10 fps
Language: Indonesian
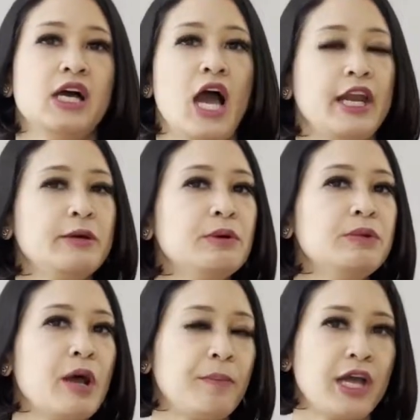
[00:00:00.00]
Ada
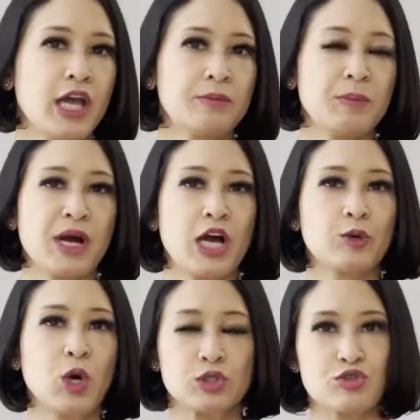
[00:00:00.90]
beberapa yang memakan
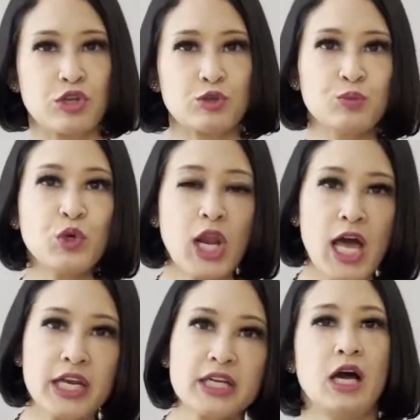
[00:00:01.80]
waktu satu
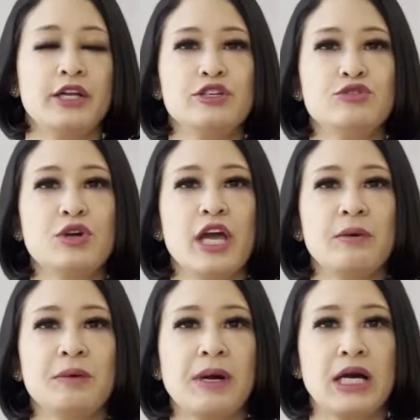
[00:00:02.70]
bulan, ada juga yang
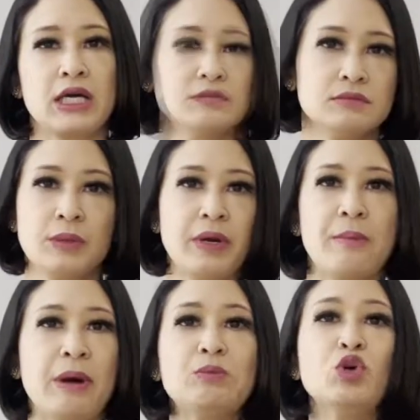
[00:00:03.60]
memakan
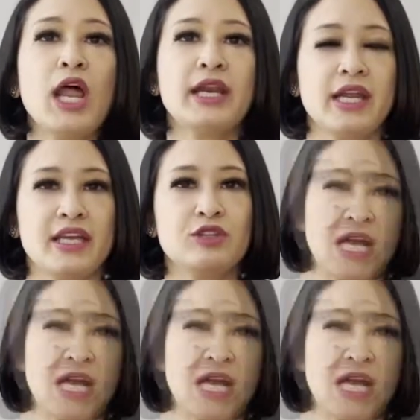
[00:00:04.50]
beberapa bulan. Nah itu